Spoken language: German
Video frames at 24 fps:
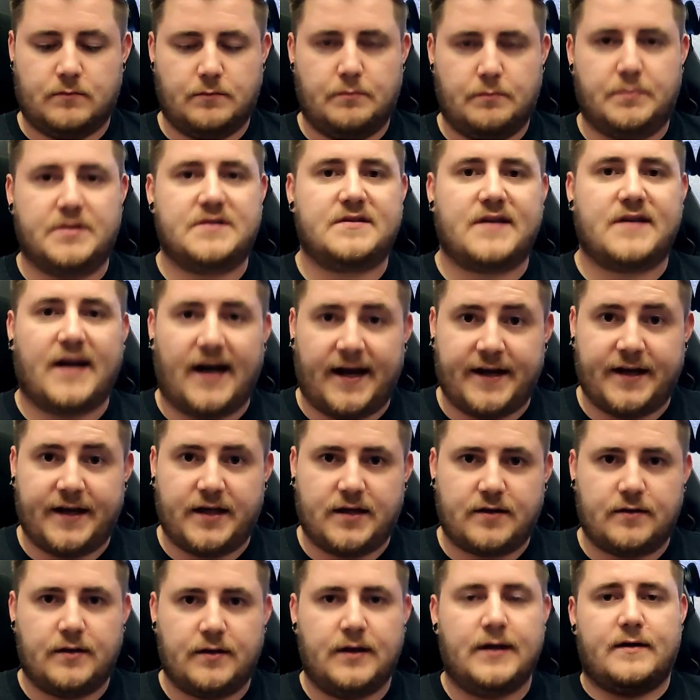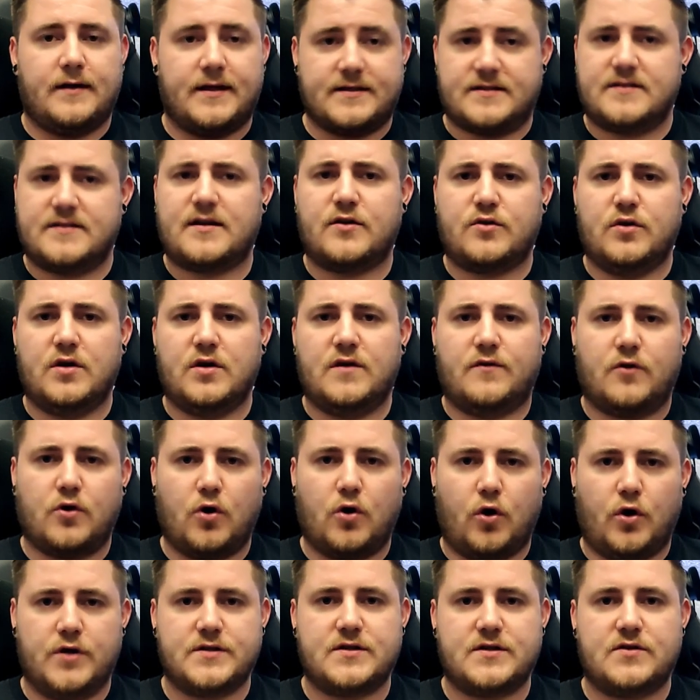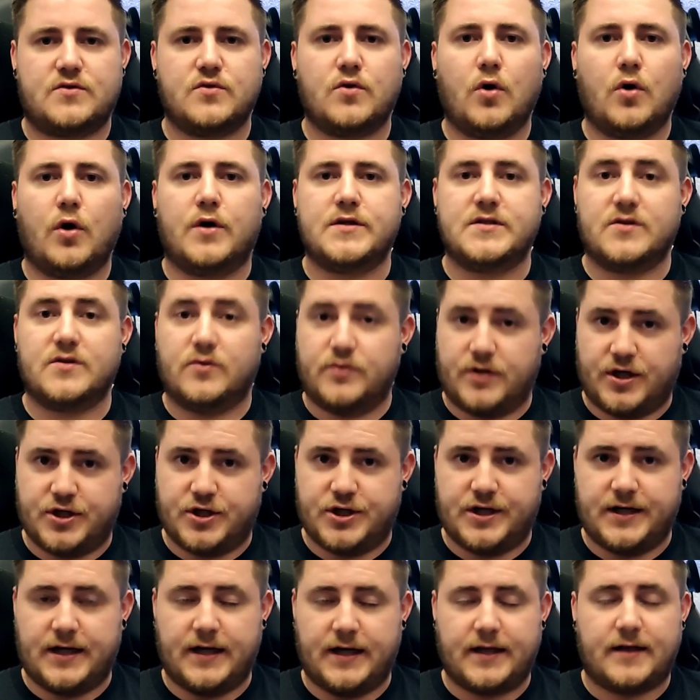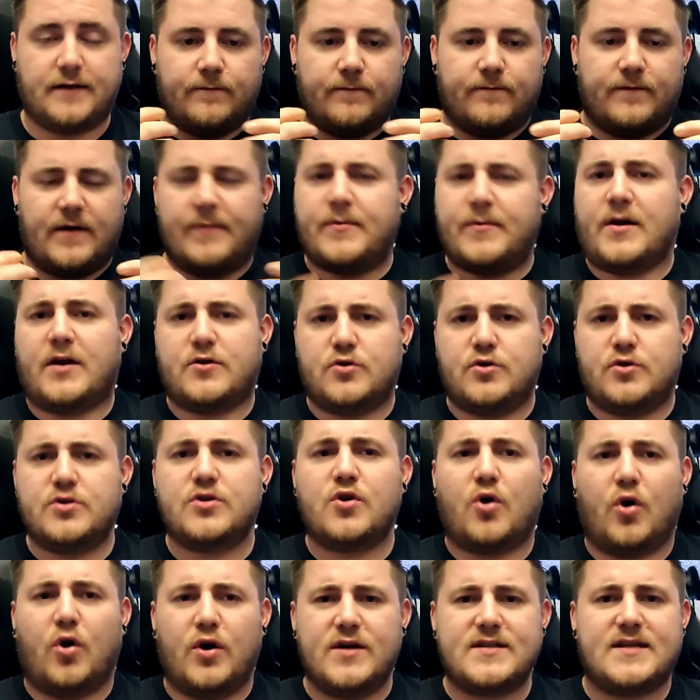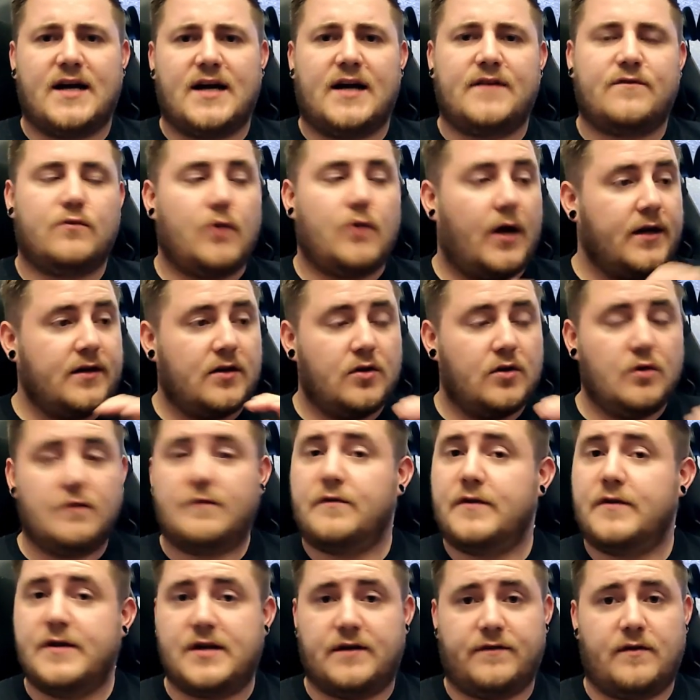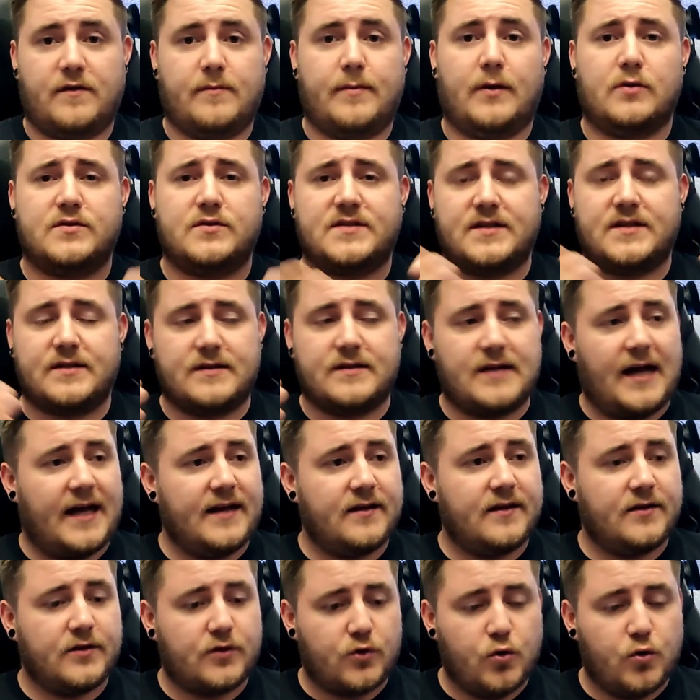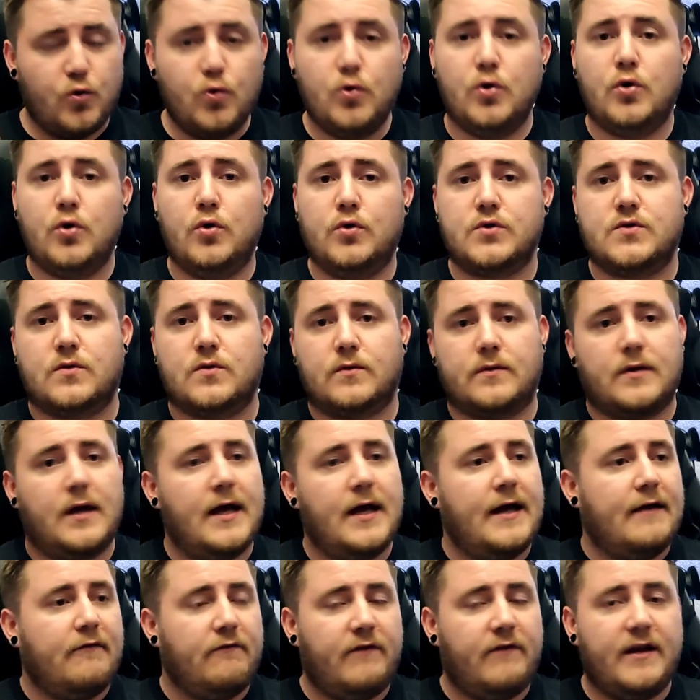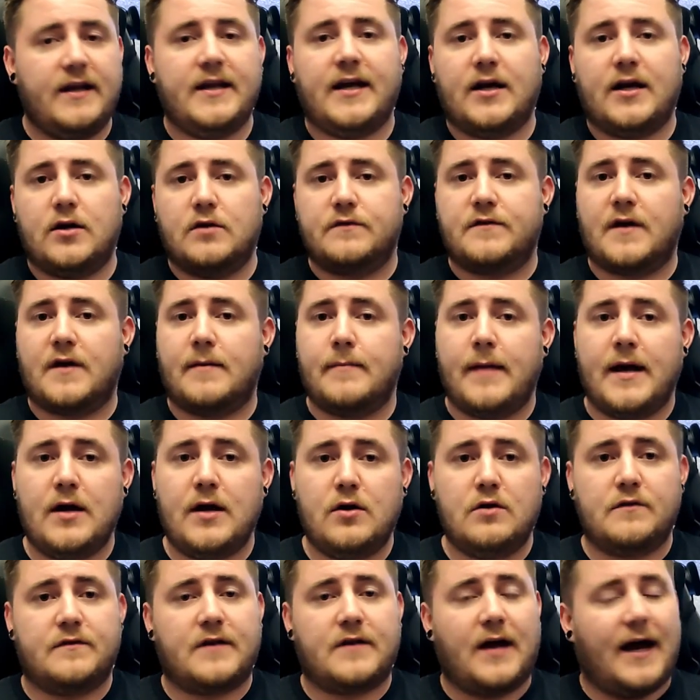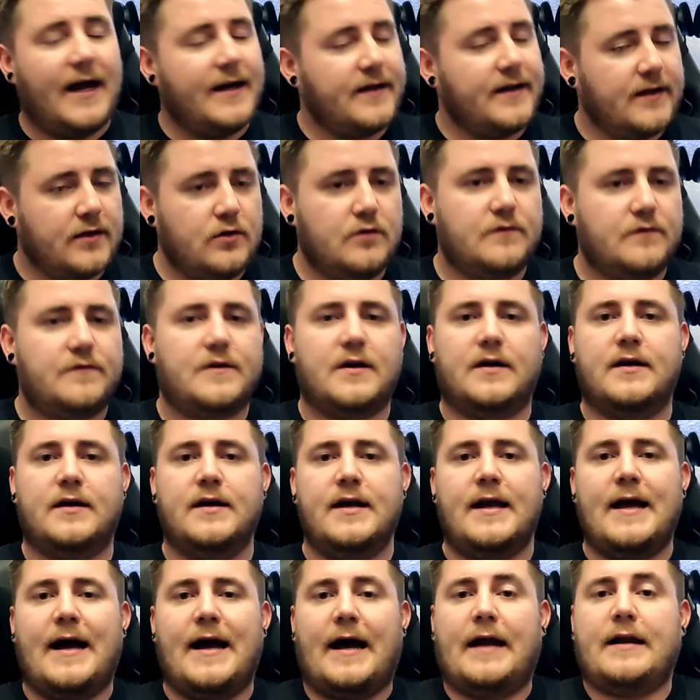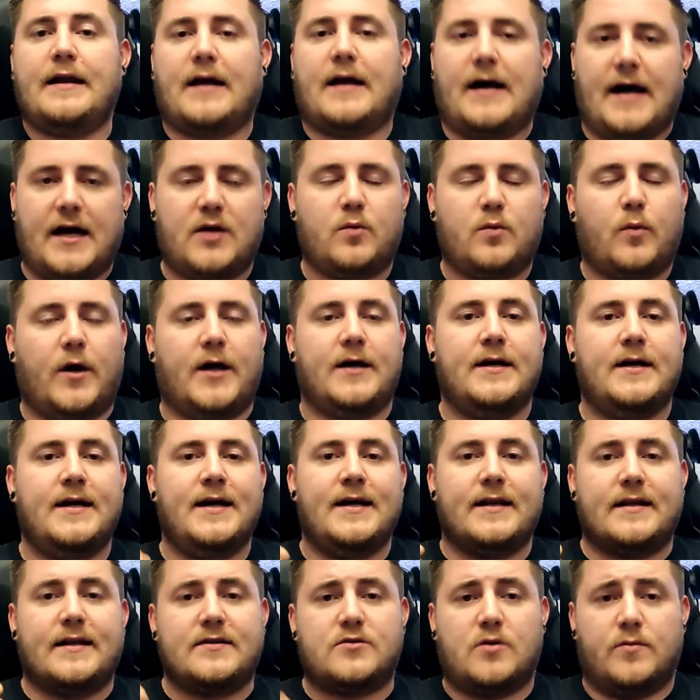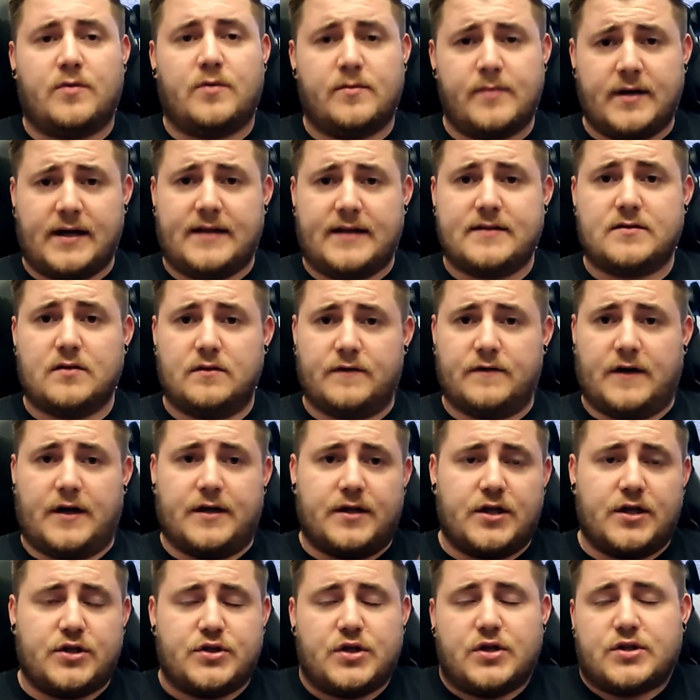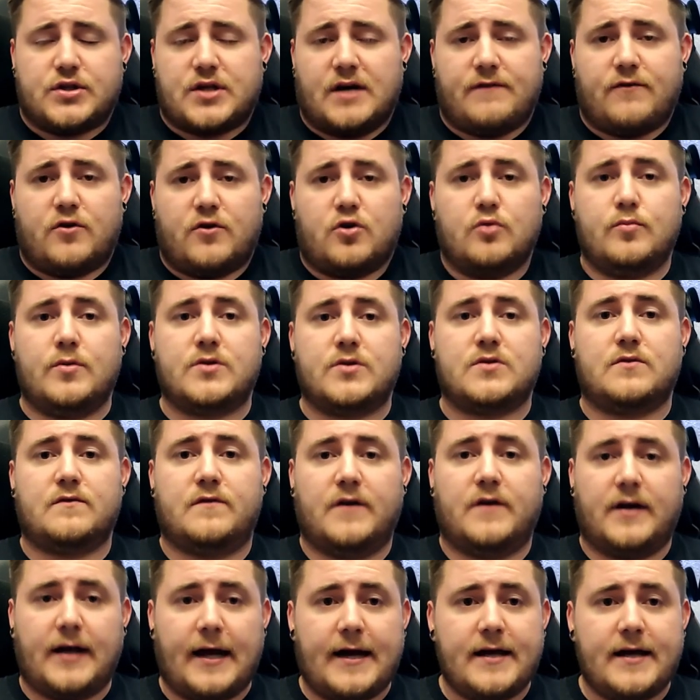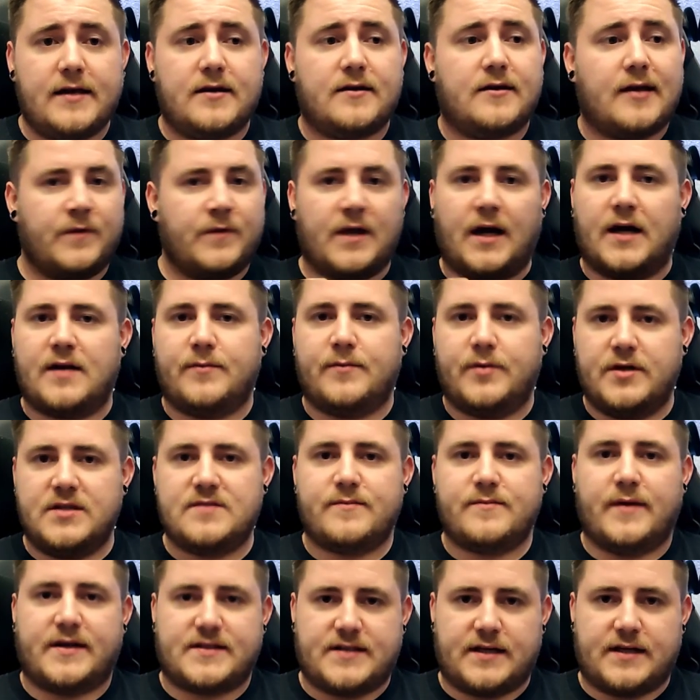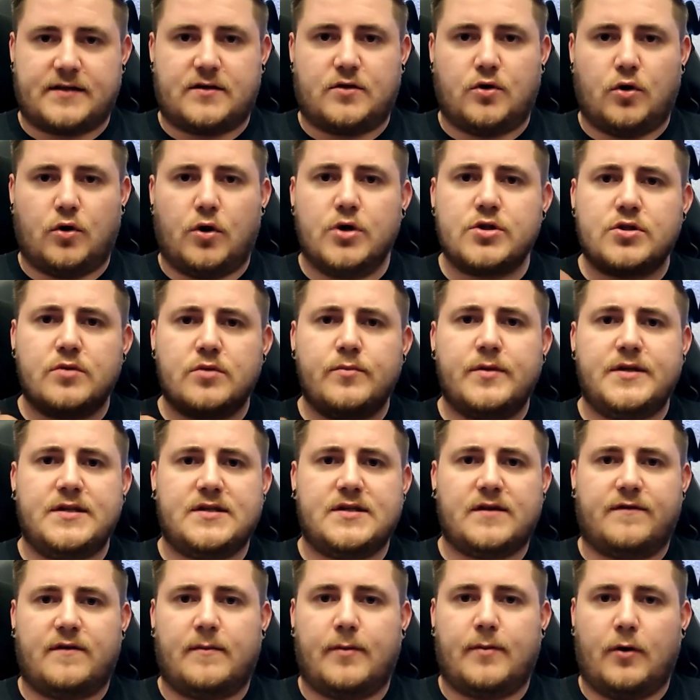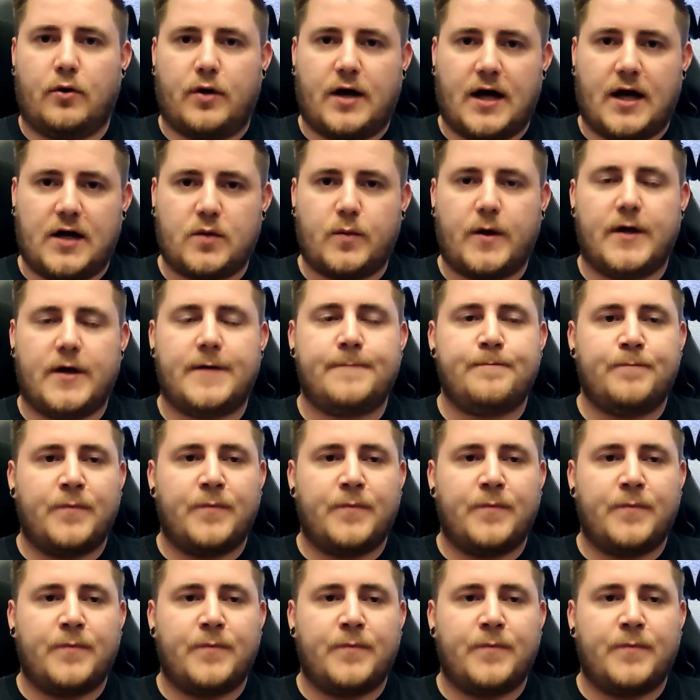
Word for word: bis gar nicht. Es ist natürlich von Gehäuse zu Gehäuse unterschiedlich. Wenn man natürlich ein Gehäuse hat, wo andere Luftfilter verbaut sind, eine andere Kühllösung, weniger Lüfter, mehr Lüfter, andere Lüfter, andere Hardware, das kommt immer ganz darauf an. Das hier ist einfach nur mal so ein Vergleich, gerade bei diesem exakten Gehäuse und mit dieser verbauten Hardware,